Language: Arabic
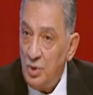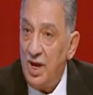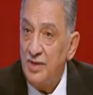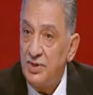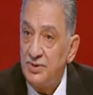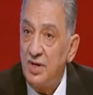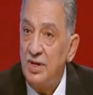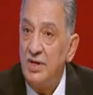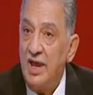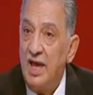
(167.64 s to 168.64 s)
بقول
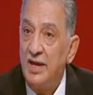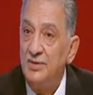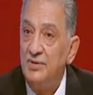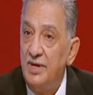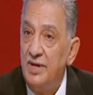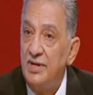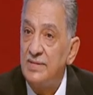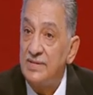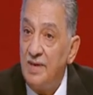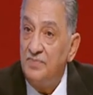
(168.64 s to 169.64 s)
لحضرتك الحاجات اللي هي
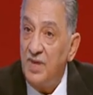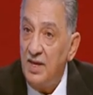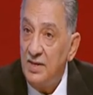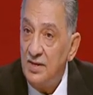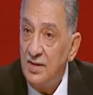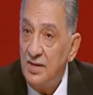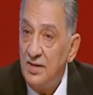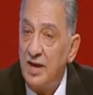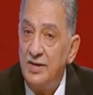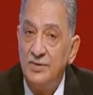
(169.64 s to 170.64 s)
الثابته
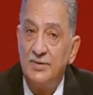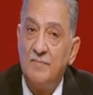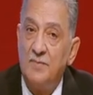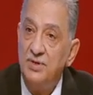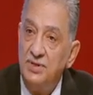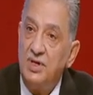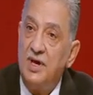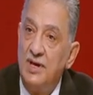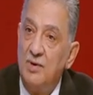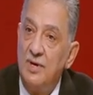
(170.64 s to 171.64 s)
يعني انت لما بيديك
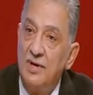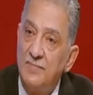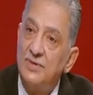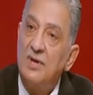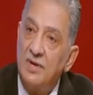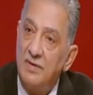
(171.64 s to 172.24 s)
علاوه بت...